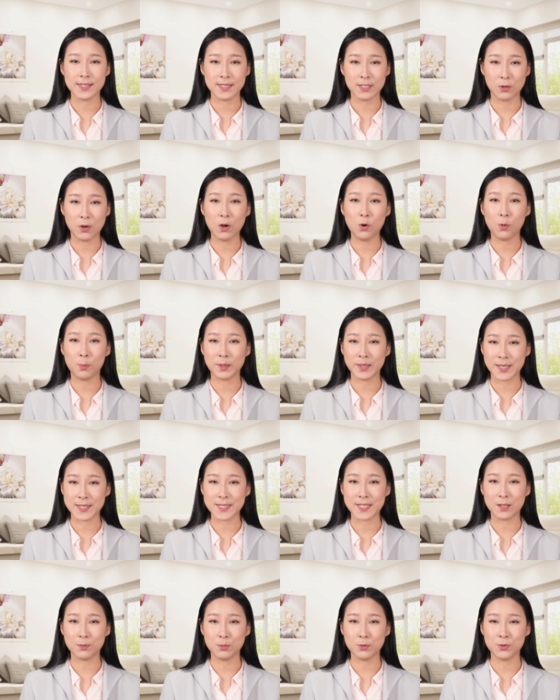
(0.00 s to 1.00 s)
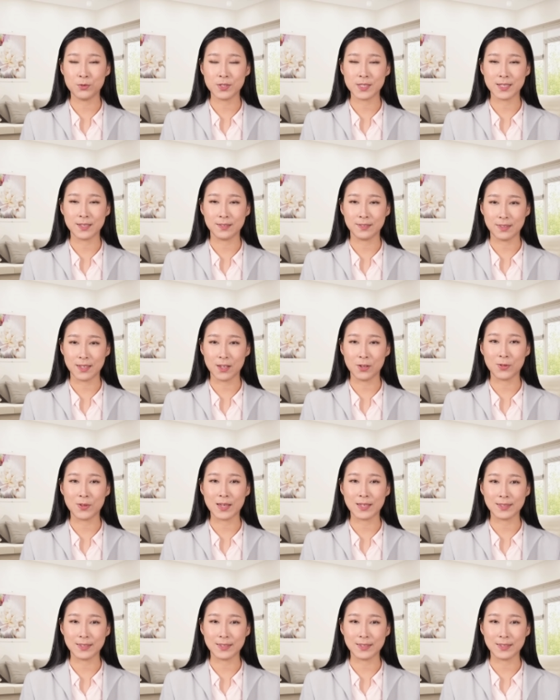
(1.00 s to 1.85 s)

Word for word: 喜欢我们的节目，请订阅、